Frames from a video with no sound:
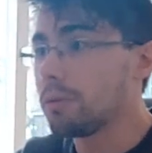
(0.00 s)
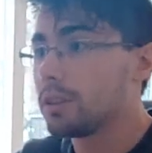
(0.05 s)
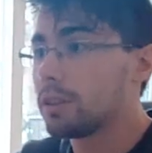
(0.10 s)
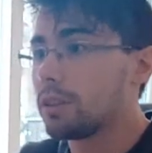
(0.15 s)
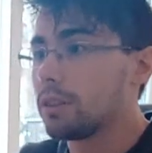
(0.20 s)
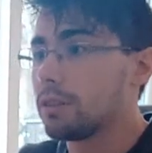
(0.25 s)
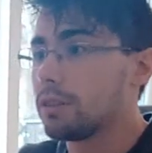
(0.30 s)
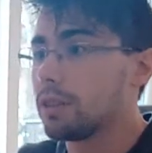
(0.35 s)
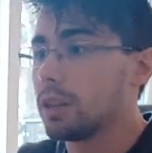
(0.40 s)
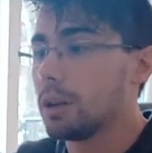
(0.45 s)
Mais
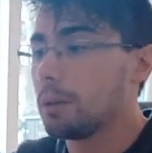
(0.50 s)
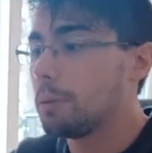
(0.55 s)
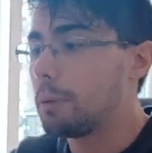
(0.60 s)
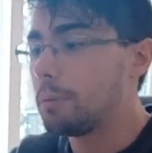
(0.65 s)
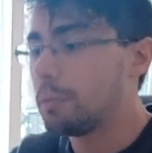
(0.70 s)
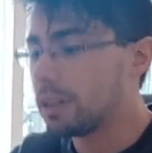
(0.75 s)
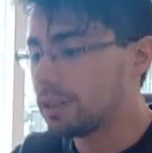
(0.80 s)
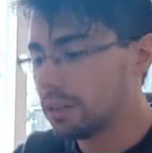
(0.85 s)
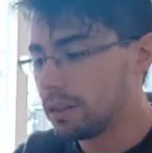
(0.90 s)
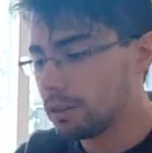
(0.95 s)
c'est la
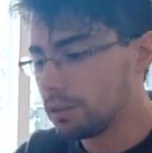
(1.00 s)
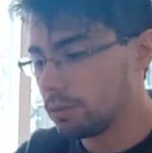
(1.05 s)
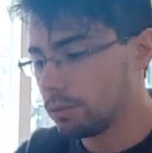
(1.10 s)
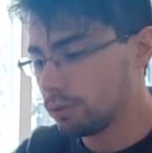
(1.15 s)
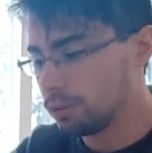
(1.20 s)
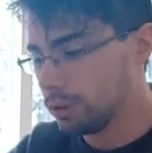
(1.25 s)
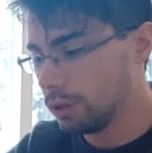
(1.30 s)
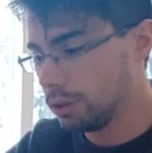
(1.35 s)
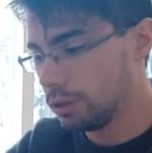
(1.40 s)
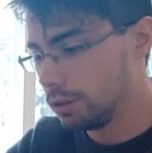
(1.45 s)
même matière, c'est
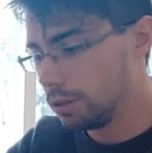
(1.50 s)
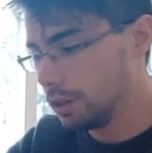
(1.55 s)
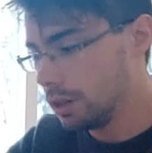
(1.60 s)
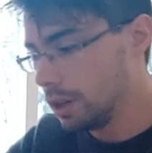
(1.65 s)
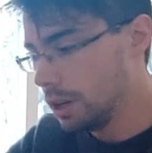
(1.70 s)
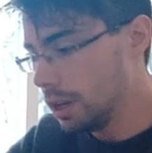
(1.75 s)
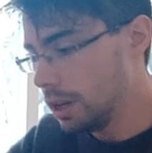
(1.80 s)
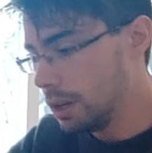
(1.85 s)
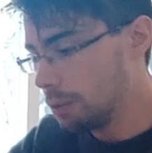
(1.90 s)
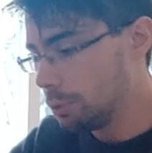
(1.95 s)
tout ça, hein,
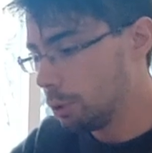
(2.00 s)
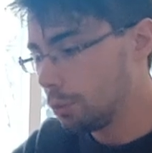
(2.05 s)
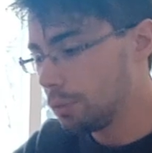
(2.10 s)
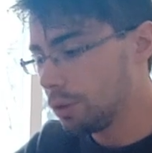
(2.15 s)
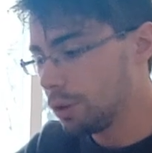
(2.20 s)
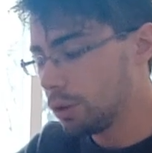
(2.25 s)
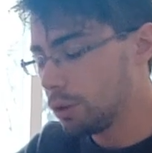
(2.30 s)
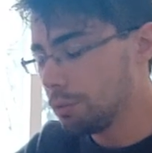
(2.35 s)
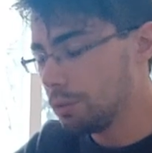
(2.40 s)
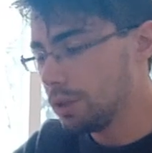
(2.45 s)
les, les
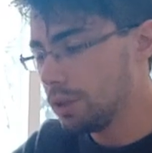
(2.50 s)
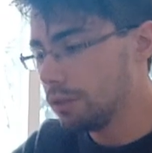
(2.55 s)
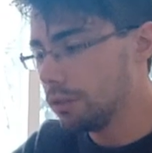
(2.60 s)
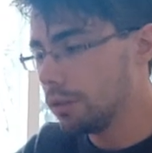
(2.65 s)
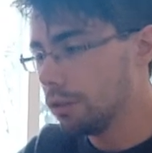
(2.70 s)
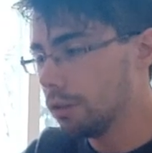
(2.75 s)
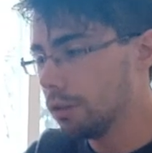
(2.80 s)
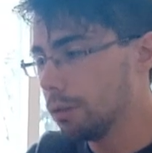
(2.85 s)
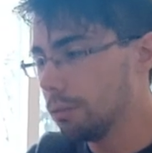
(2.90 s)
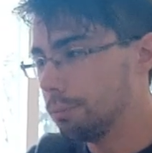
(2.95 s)
premiers comics
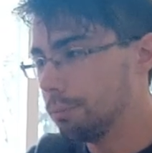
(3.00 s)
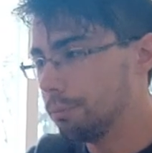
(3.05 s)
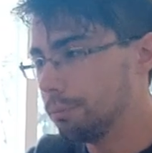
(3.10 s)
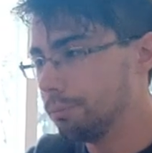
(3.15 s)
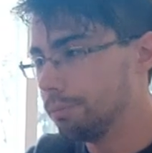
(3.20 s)
de